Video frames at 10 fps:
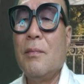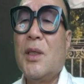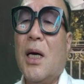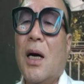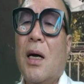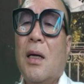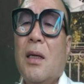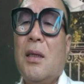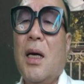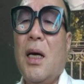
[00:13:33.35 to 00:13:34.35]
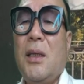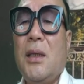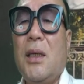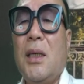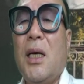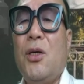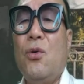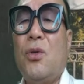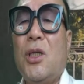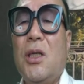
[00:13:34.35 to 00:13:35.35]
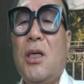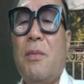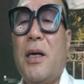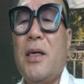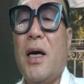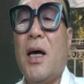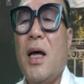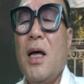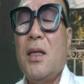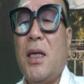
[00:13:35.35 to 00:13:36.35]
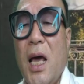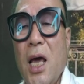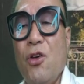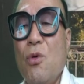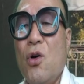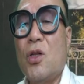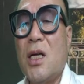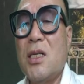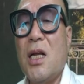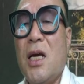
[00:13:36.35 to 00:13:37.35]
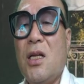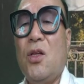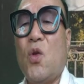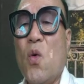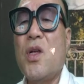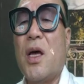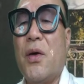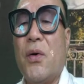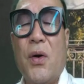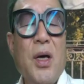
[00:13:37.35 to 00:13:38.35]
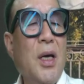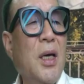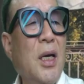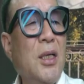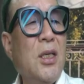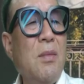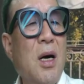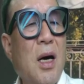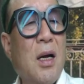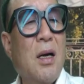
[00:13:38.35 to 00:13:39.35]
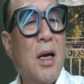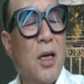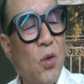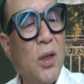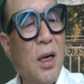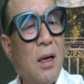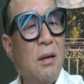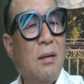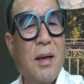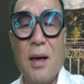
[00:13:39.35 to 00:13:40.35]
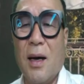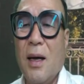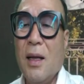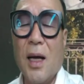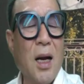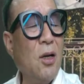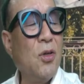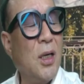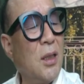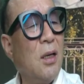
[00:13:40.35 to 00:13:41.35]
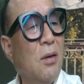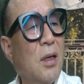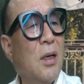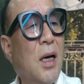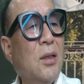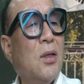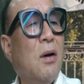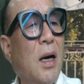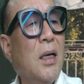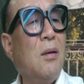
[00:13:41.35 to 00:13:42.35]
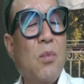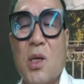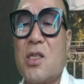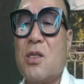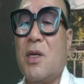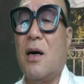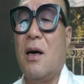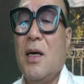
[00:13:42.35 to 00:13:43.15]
자, 돼지 여0개 6천여 마리의 대규모 단산에 있는 돈사예요. 이게 지금 허가를 해줬다 그랬는데 나 아주 해줬는 거 아직도 확인은 못했습니다.